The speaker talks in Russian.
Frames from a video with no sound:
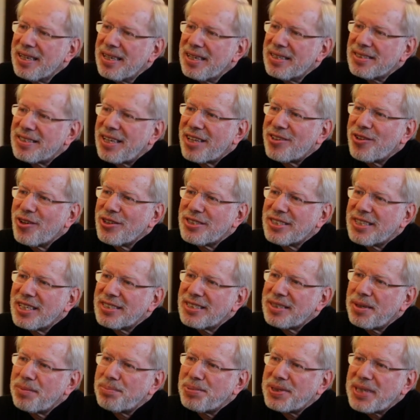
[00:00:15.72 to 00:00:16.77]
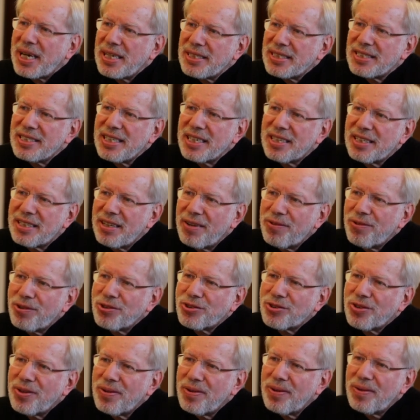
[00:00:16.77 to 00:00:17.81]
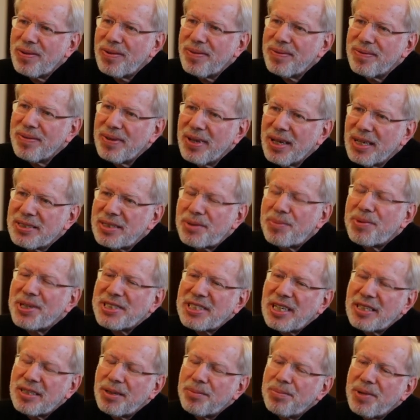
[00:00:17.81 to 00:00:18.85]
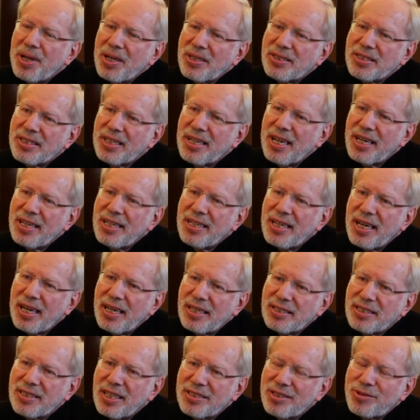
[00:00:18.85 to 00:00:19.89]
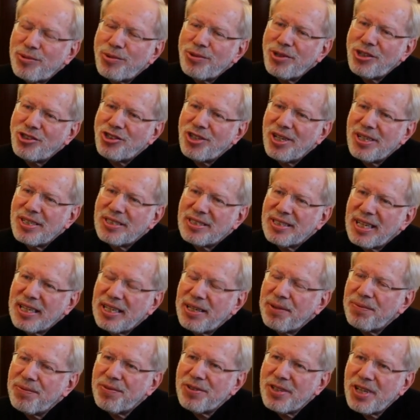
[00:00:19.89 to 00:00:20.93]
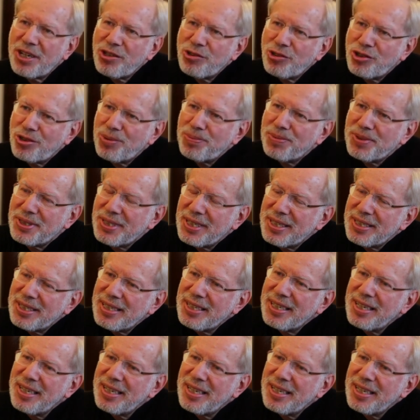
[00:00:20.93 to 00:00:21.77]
С одной стороны, праздник того, что Кремерата Балтика и я сотрудничали с таким выдающимся